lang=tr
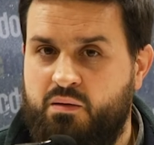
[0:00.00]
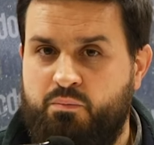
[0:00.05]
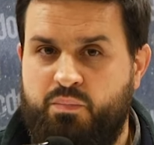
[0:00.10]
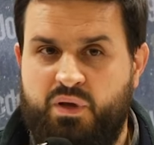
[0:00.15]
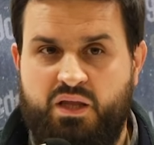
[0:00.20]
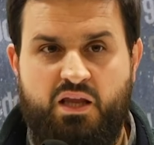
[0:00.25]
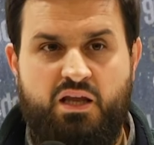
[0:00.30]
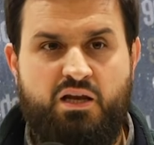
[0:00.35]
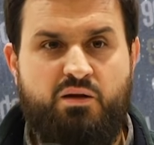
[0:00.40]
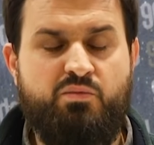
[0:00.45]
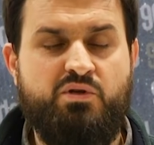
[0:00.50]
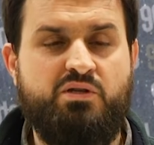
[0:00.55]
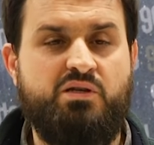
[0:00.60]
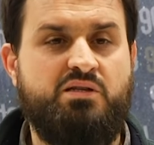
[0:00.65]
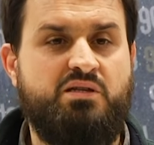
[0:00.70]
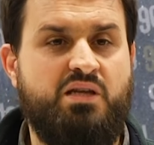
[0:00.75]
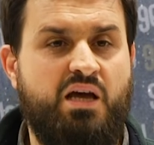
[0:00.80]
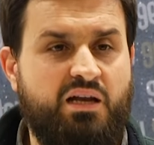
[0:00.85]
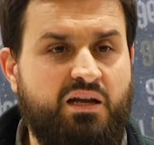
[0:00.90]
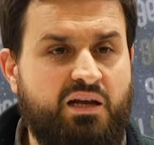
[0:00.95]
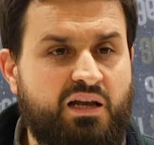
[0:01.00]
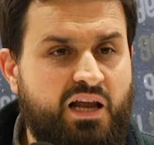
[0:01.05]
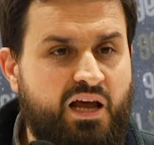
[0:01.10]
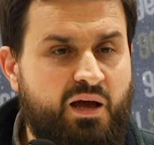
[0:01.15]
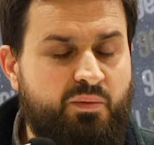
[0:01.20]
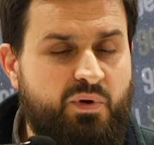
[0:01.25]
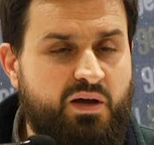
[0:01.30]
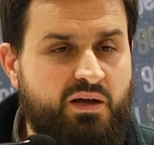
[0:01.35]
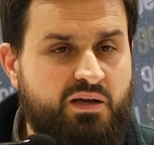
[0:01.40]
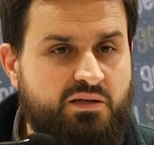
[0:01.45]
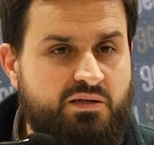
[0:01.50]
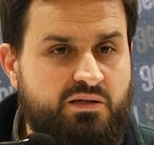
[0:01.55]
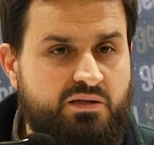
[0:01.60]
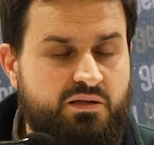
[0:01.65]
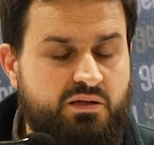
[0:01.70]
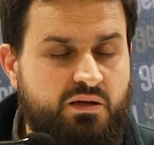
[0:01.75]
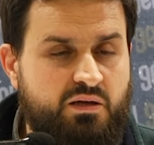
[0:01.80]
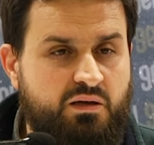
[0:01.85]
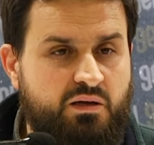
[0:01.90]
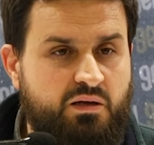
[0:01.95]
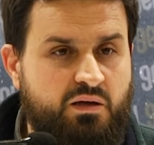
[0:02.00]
Bedenimizi sergileyemeyiz.